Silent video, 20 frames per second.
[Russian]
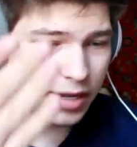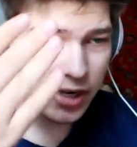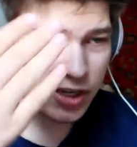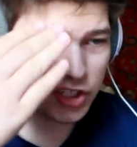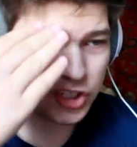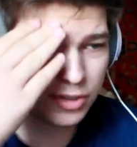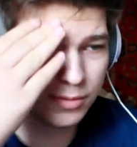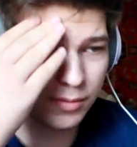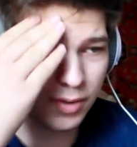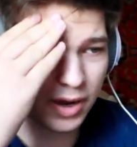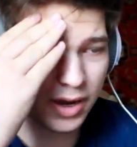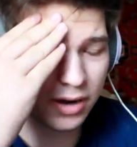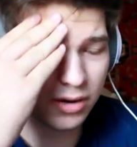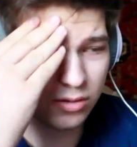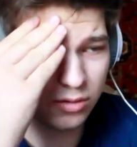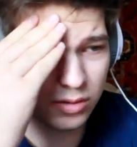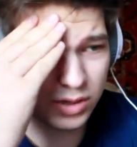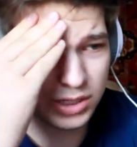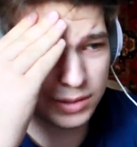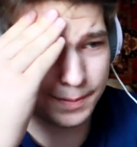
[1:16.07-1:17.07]
Кошмар,
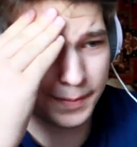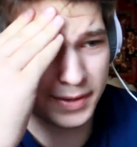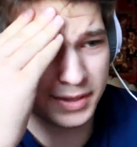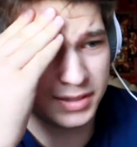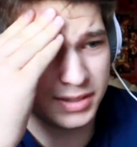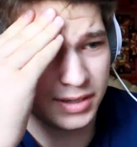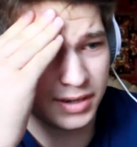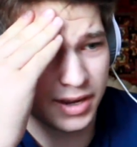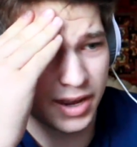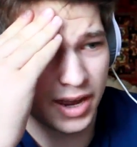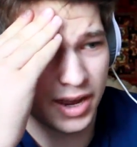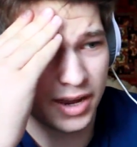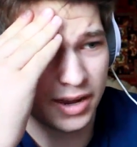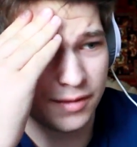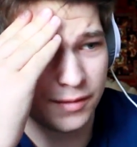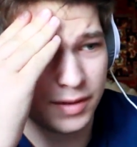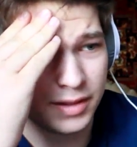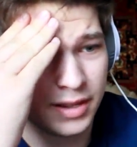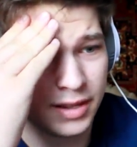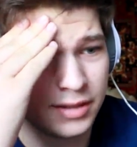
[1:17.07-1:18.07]
господи,
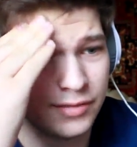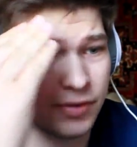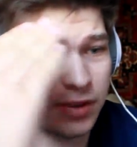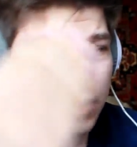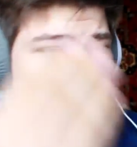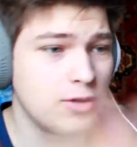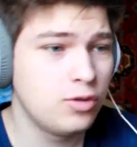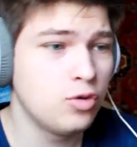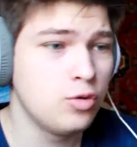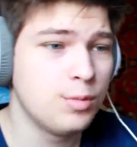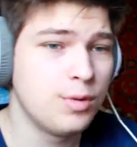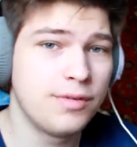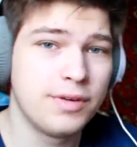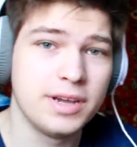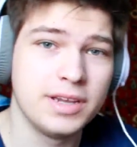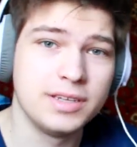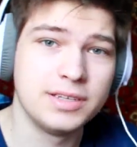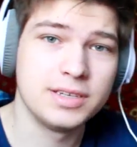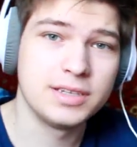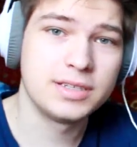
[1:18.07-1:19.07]
как вы до этого
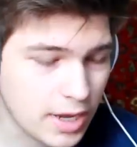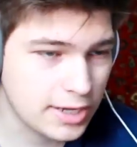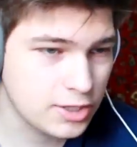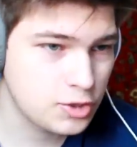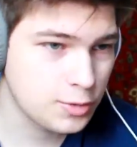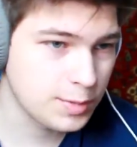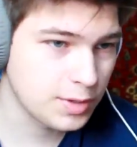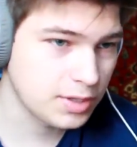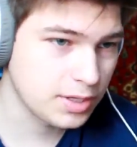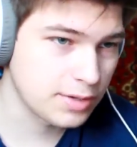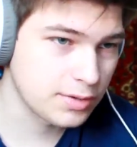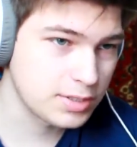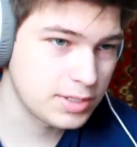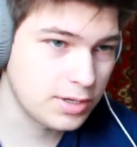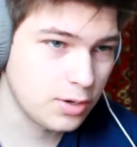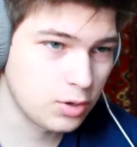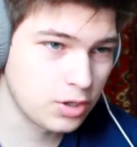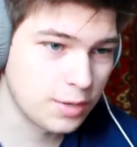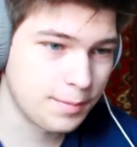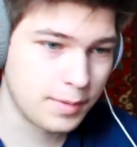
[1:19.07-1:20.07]
додумываетесь? А еще у меня тогда вот
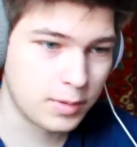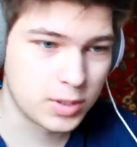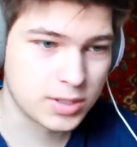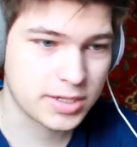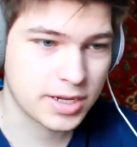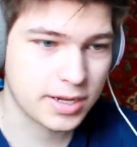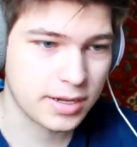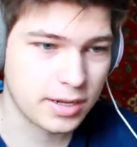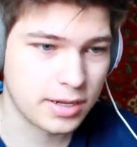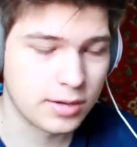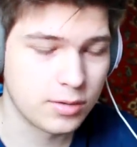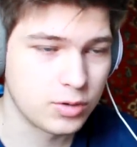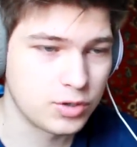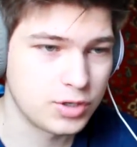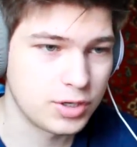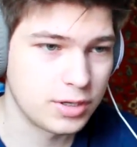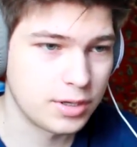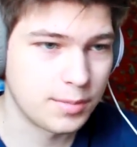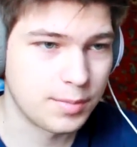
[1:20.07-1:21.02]
зеленая полоска очень